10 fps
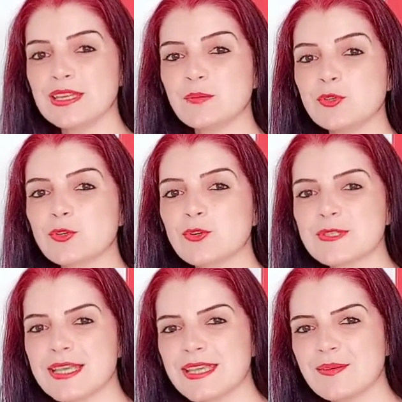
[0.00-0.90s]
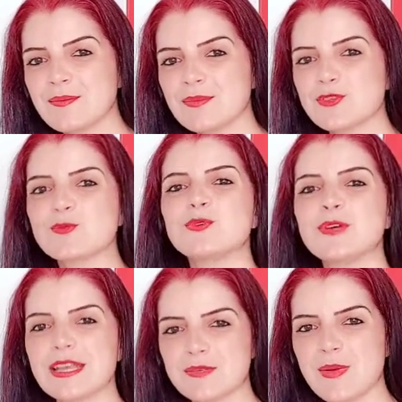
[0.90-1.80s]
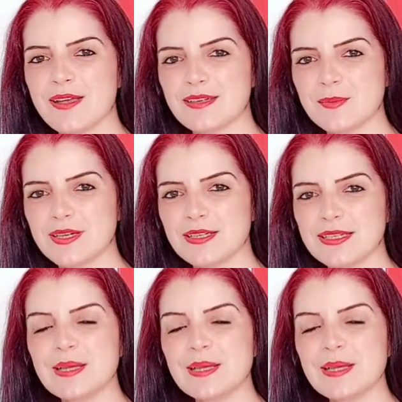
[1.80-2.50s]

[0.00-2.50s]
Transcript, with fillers: 29 Ekim Cumhuriyet Bayramı.